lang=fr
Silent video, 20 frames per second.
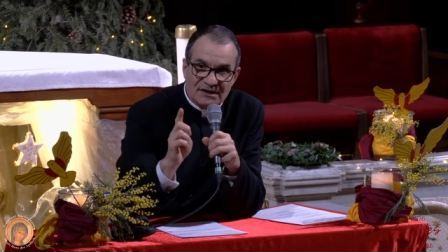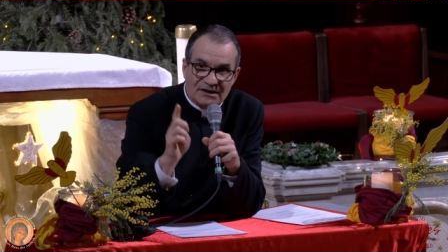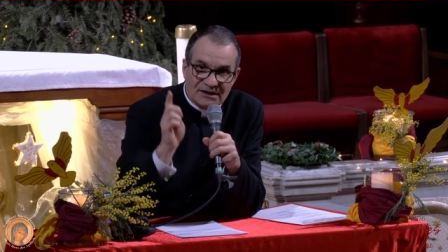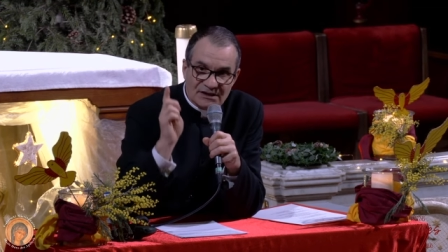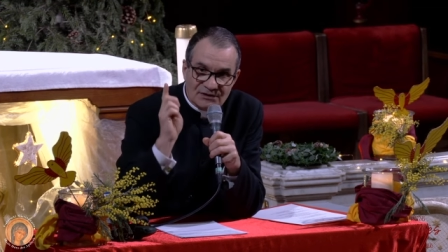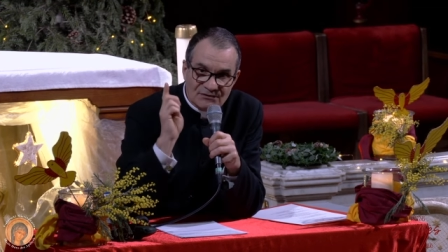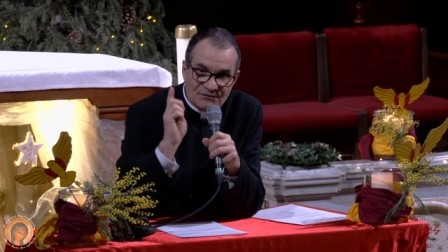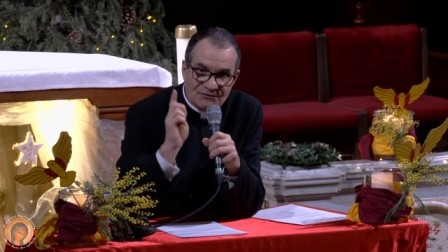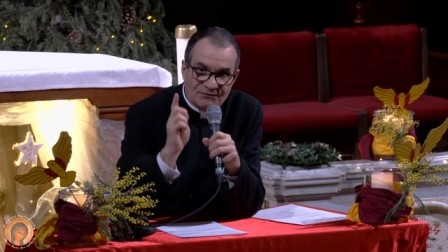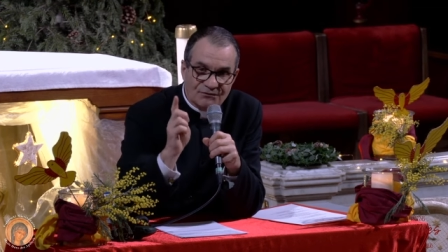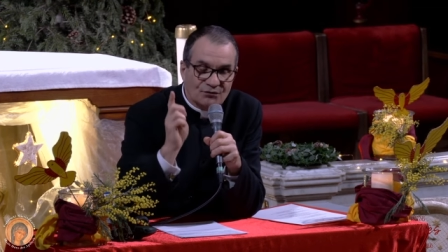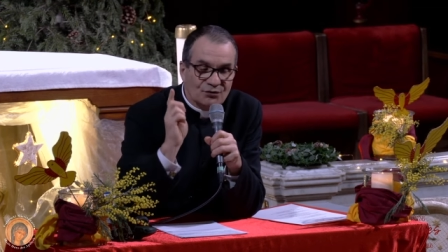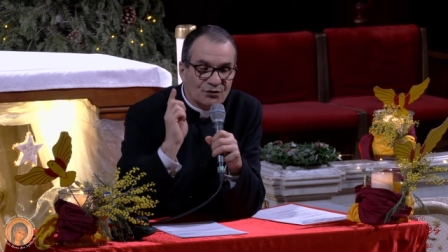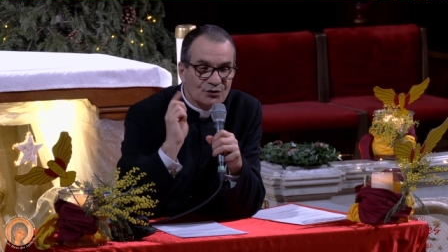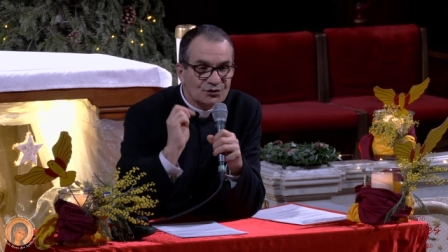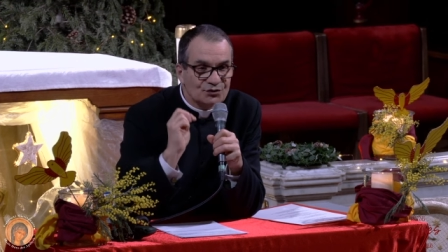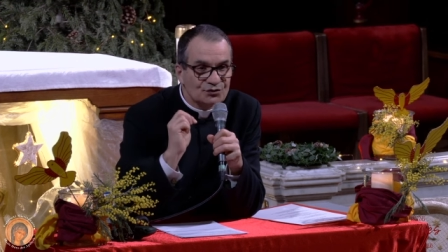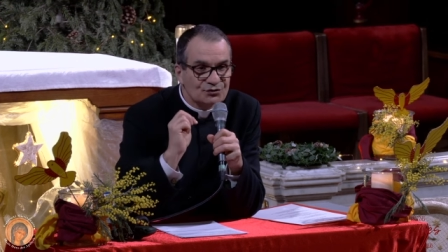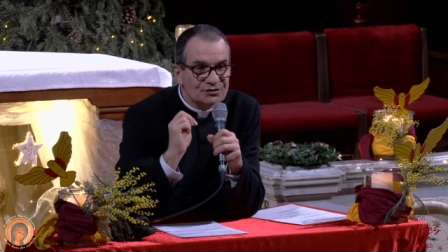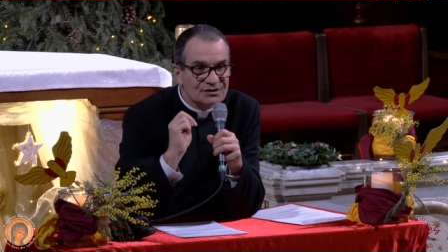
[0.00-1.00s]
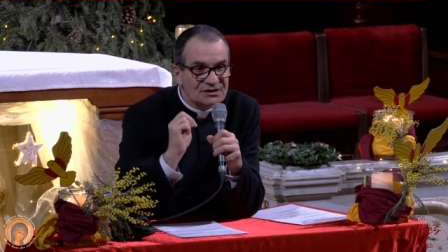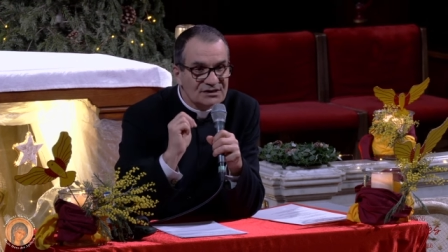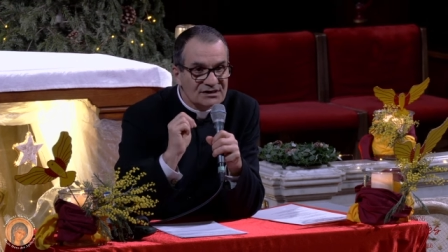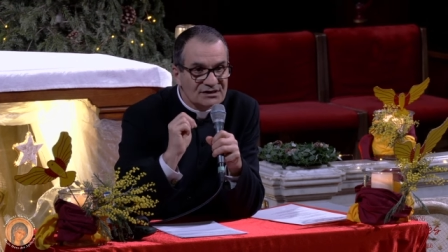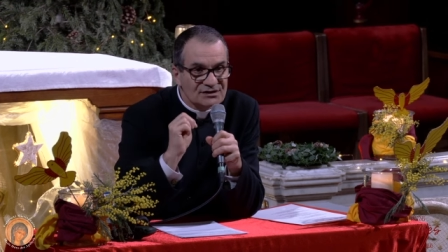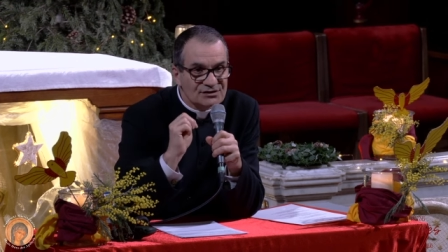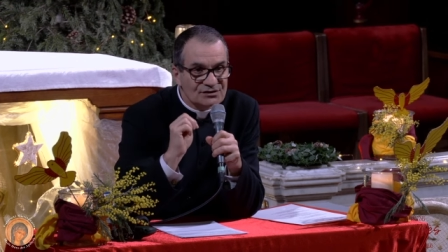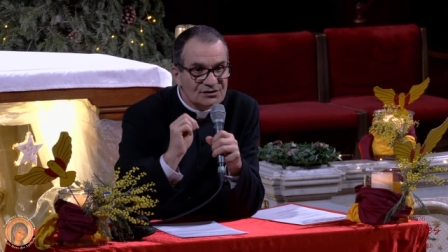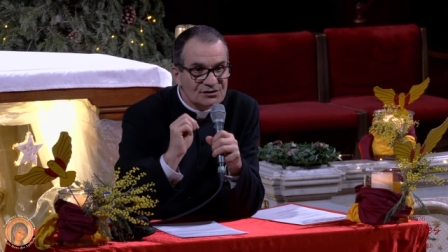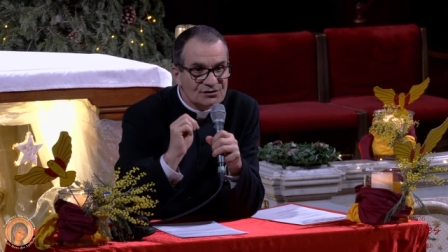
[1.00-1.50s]
il faut que
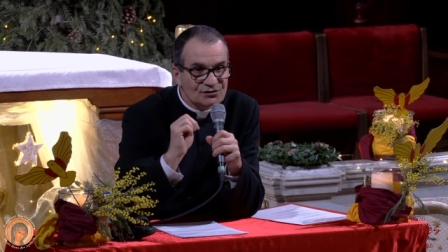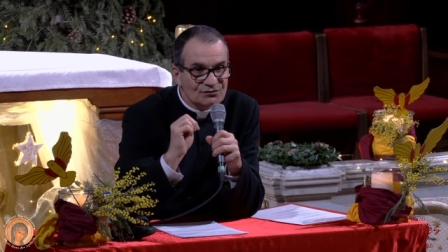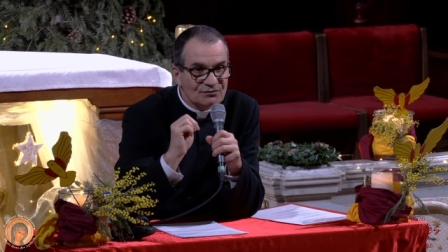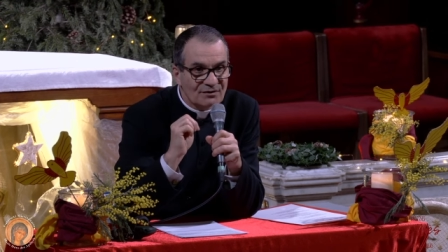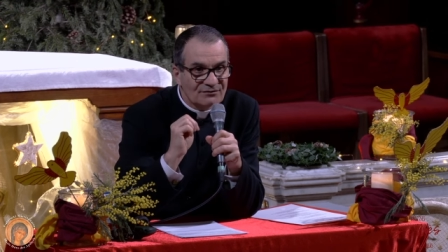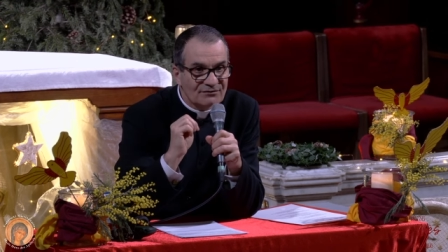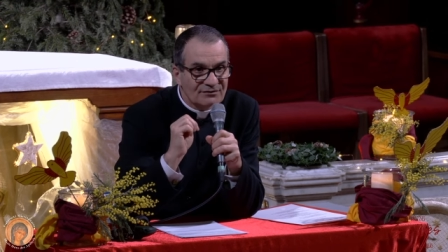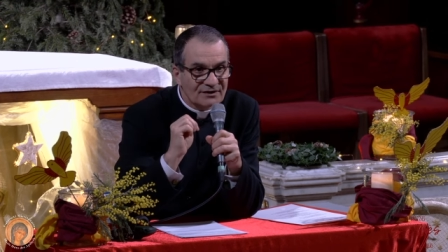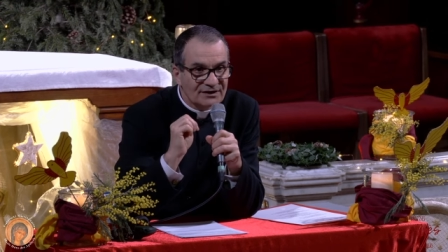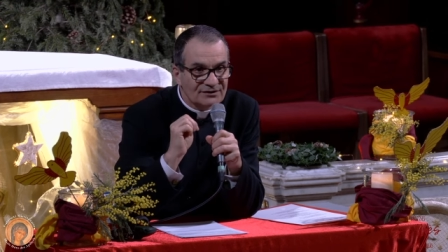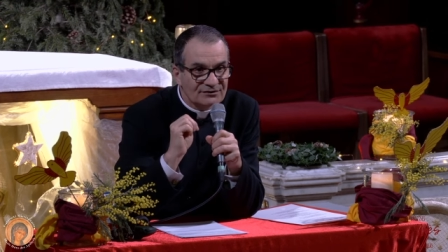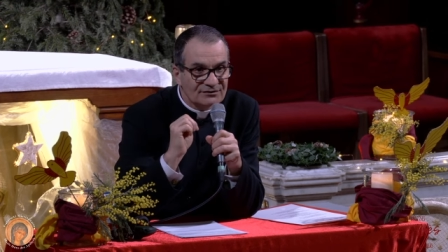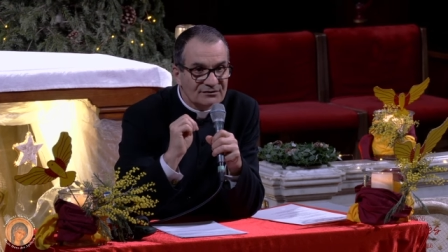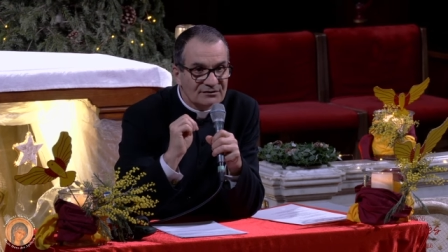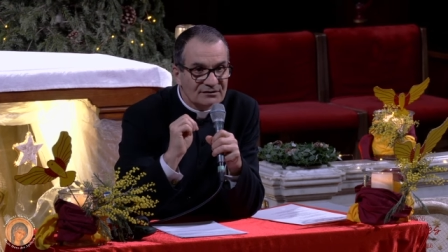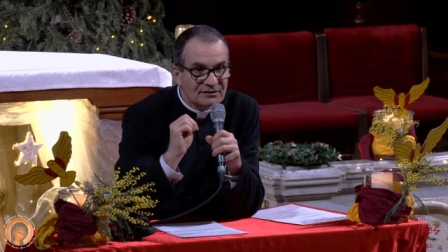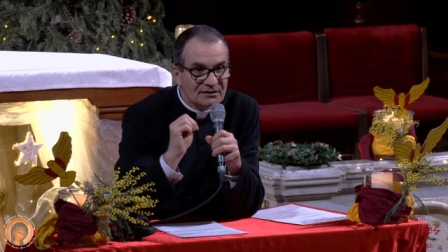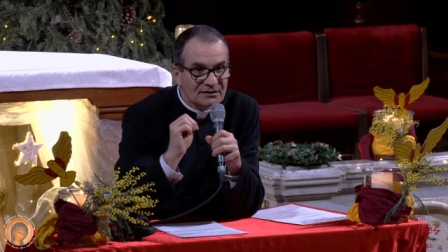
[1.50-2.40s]
justice soit faite.